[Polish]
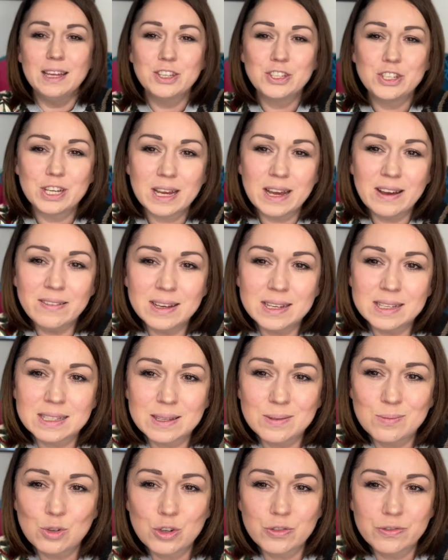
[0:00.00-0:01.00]
Ciekawa
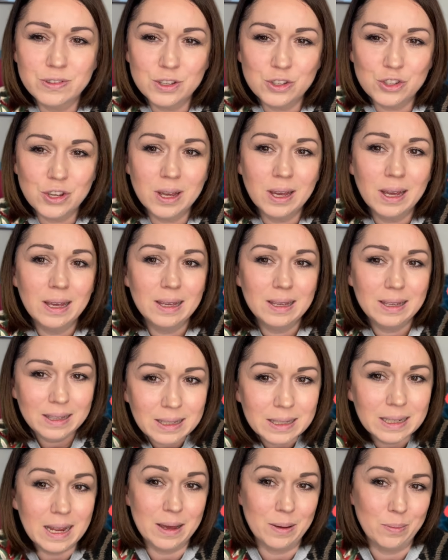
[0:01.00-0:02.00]
jestem, czy wiecie,
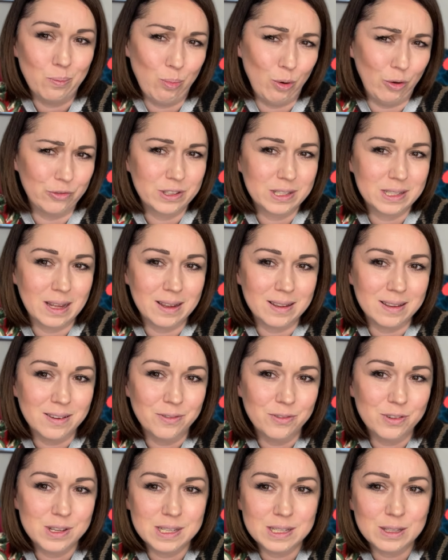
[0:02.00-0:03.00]
ile powstań
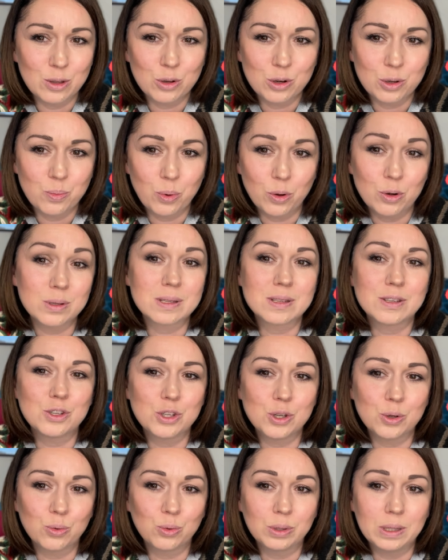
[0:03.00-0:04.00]
w historii Polski
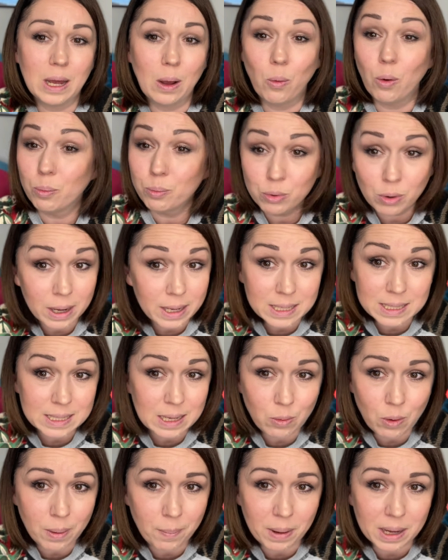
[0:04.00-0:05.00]
się udało. Była ich
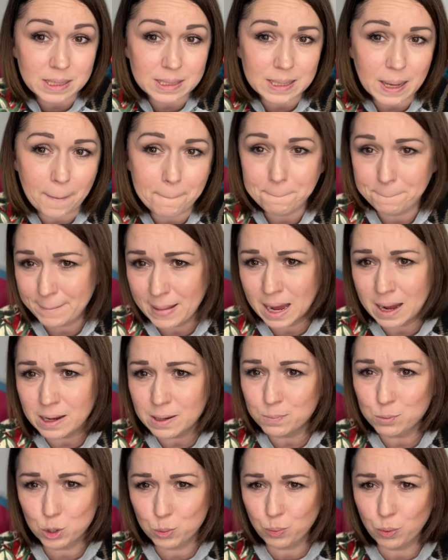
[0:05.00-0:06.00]
cała masa,
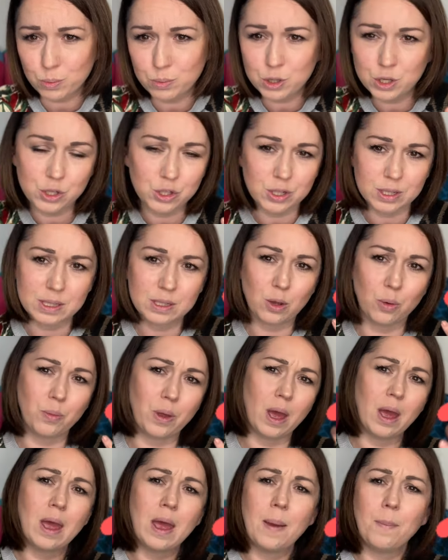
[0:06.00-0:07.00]
tak? Przypomnijcie sobie.